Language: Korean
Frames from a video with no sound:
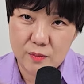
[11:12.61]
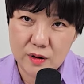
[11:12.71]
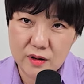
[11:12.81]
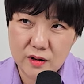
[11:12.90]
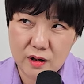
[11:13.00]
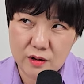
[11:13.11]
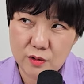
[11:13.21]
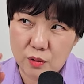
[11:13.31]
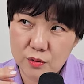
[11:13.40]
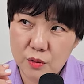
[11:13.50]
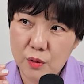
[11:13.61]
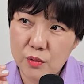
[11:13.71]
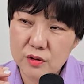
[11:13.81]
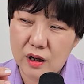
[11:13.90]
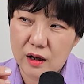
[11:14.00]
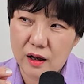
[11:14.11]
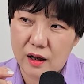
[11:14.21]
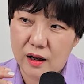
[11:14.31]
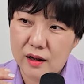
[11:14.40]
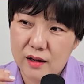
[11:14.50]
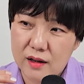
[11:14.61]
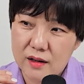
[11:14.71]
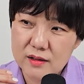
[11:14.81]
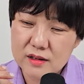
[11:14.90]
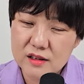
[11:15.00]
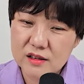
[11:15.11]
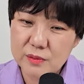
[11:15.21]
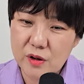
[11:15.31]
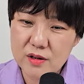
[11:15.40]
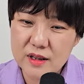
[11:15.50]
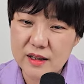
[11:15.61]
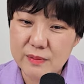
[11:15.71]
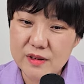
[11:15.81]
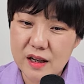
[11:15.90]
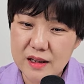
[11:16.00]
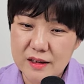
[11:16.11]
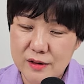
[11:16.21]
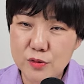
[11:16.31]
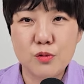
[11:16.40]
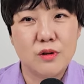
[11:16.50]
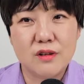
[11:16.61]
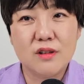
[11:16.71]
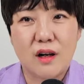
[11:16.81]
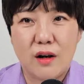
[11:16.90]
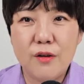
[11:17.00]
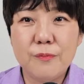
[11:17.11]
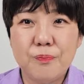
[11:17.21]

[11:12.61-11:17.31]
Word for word: 만약에 전 소유자가 지금 현재 임차인 될 수도 있을까요?